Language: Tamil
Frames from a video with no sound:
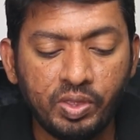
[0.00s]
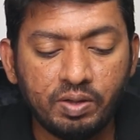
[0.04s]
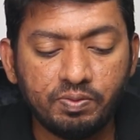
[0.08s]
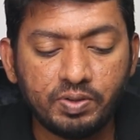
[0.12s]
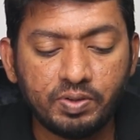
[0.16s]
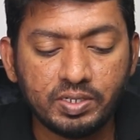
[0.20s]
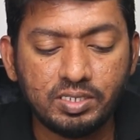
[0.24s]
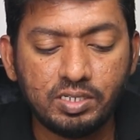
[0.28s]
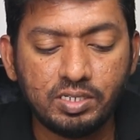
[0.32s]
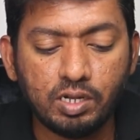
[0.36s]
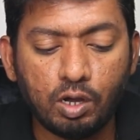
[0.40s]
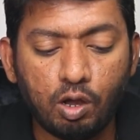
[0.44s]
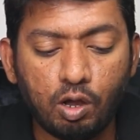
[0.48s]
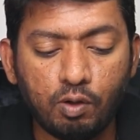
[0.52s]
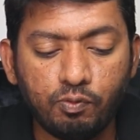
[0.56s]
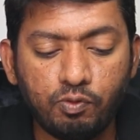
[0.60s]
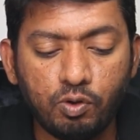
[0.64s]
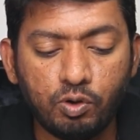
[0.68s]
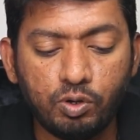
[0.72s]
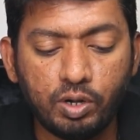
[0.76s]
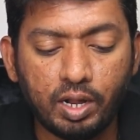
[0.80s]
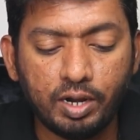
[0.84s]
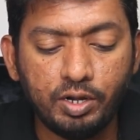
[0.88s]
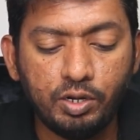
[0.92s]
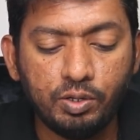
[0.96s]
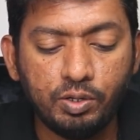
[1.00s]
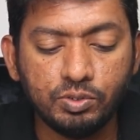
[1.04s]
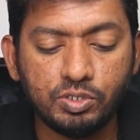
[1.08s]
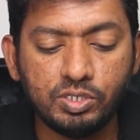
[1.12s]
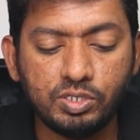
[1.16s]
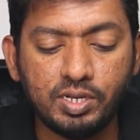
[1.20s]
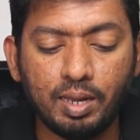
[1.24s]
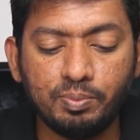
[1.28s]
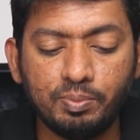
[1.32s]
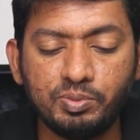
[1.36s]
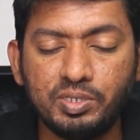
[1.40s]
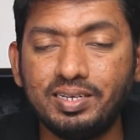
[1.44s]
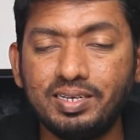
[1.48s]
ஃபர்ஸ்ட் ஆஃப்லோட் அன்யூஸ்ட்
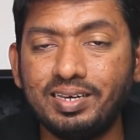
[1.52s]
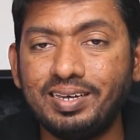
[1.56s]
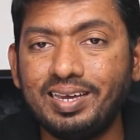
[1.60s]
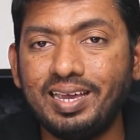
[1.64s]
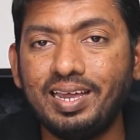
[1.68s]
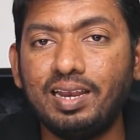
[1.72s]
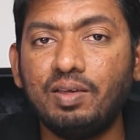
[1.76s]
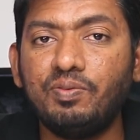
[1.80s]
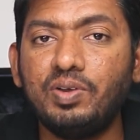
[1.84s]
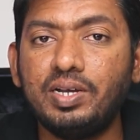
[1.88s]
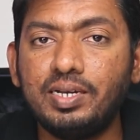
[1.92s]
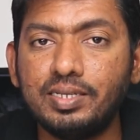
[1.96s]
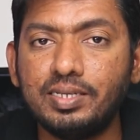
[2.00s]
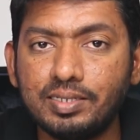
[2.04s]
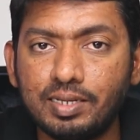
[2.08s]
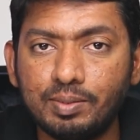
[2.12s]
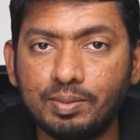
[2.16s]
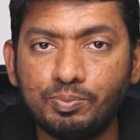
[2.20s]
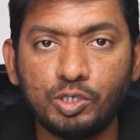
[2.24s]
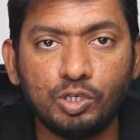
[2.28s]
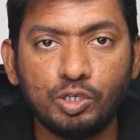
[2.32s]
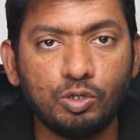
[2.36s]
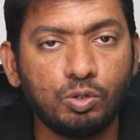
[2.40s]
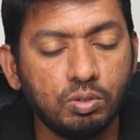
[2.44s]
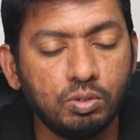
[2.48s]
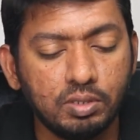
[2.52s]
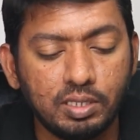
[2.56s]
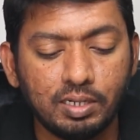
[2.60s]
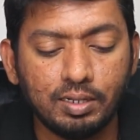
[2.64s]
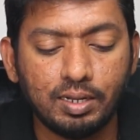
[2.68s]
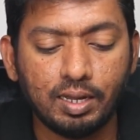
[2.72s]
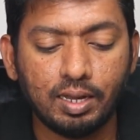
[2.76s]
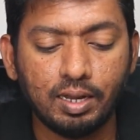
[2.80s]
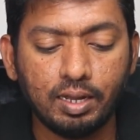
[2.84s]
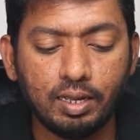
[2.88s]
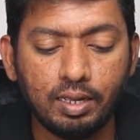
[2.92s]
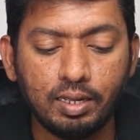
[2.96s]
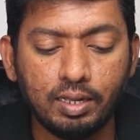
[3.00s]
ஆப்ஸுக்கு கீழே டிஸ்கிரிப்ஷன்
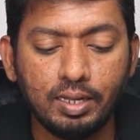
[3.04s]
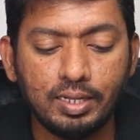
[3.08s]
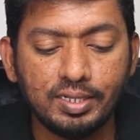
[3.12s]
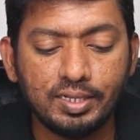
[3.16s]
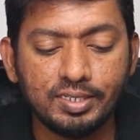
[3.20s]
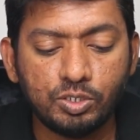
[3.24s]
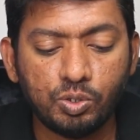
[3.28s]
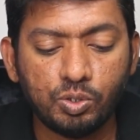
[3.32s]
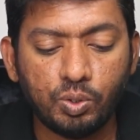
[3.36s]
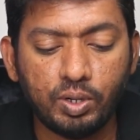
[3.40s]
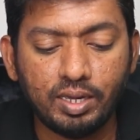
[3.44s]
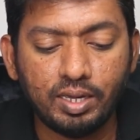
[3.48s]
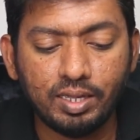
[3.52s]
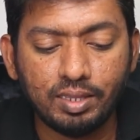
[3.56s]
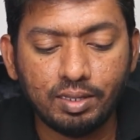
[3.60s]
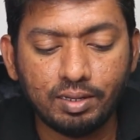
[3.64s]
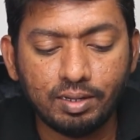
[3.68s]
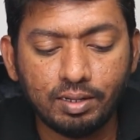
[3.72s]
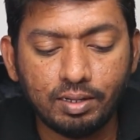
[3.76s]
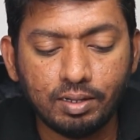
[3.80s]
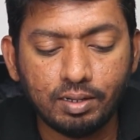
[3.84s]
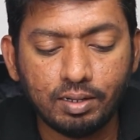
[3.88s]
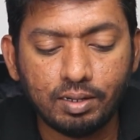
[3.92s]
கொடுத்துருக்காங்க ஸோ நீங்கள் இதை